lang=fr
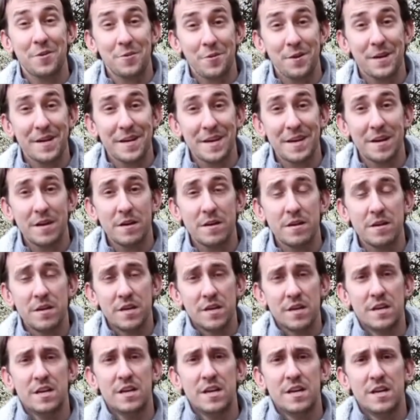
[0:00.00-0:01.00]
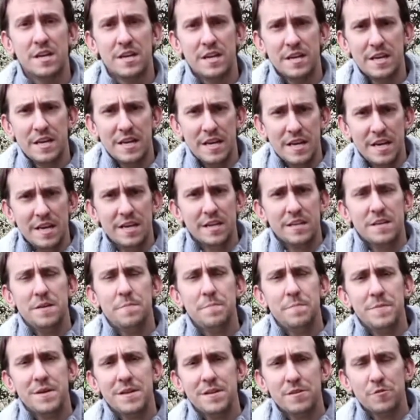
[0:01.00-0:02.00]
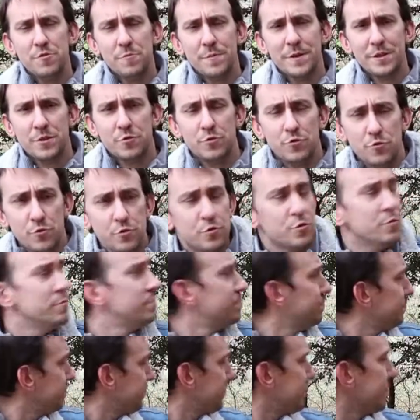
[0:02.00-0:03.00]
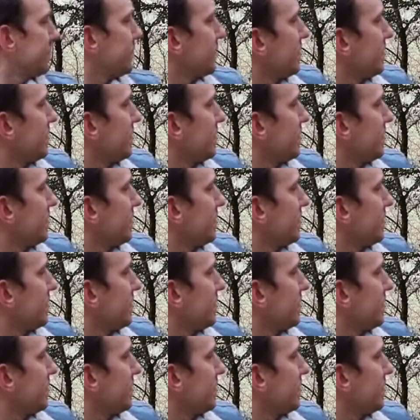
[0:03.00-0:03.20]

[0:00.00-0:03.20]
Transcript: coréens. Équipés de ma tenue de cœur